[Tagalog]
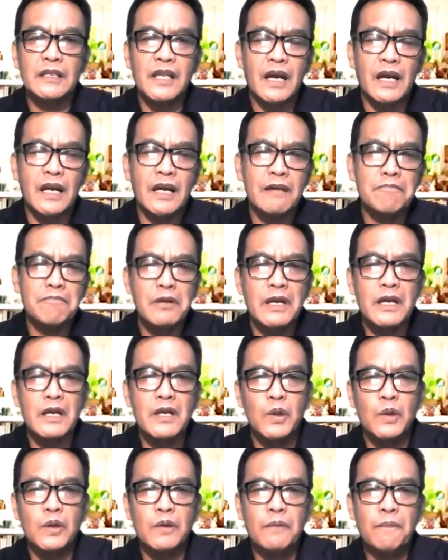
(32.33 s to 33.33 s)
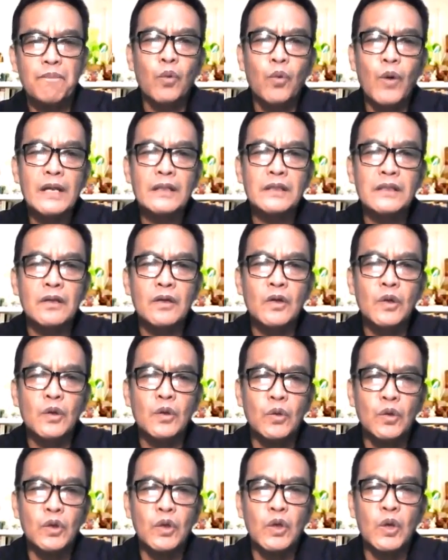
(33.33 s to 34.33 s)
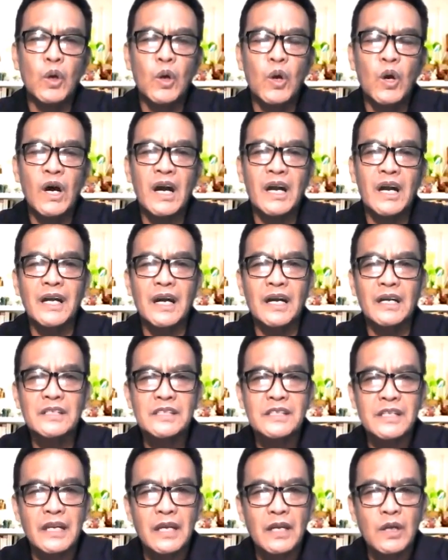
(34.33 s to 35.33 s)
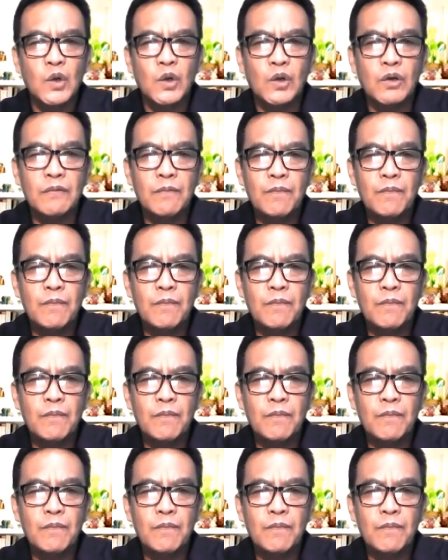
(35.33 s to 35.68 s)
ng Hebreo 4.1 hanggang 5.